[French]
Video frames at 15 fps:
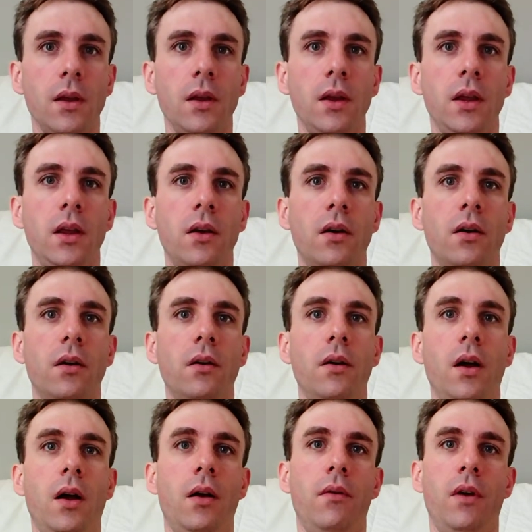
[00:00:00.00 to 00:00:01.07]
Et
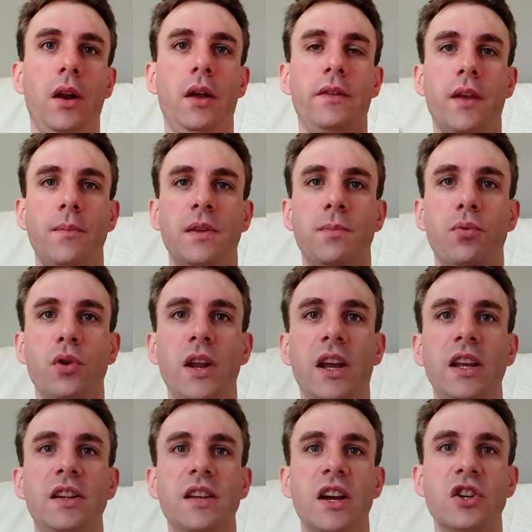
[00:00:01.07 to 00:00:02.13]
voilà, c'est un petit peu
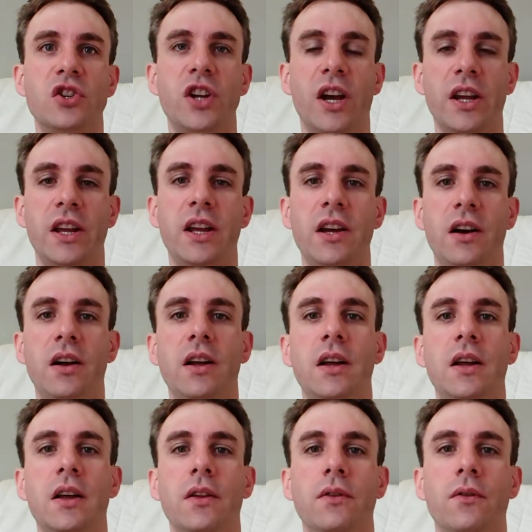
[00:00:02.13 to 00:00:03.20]
l'héritage derrière
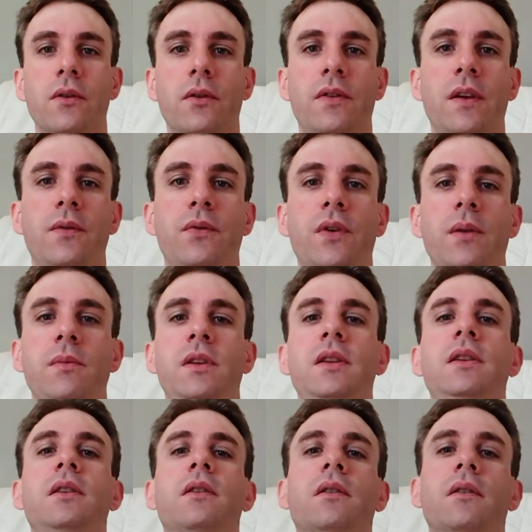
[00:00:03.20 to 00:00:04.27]
de cette
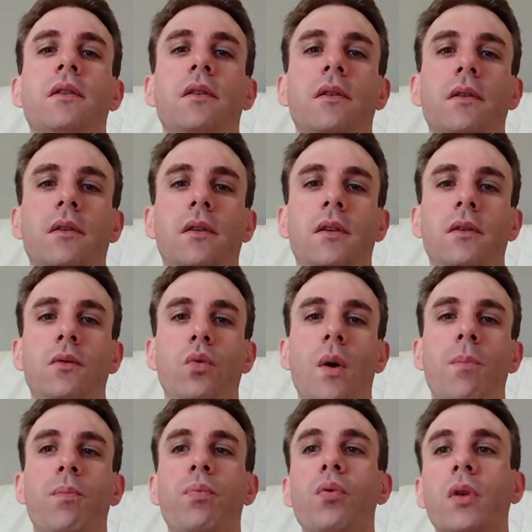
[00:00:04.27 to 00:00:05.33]
famille qui,
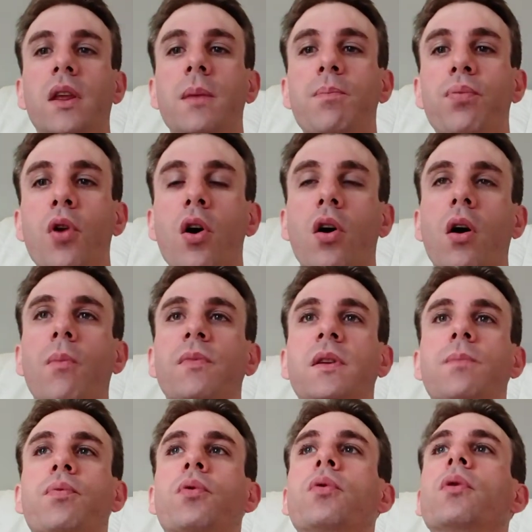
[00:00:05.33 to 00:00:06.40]
doit qui pleure un petit
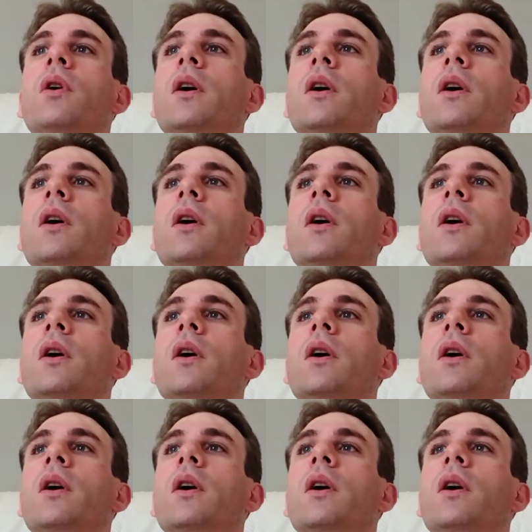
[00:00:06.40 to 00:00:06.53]
peu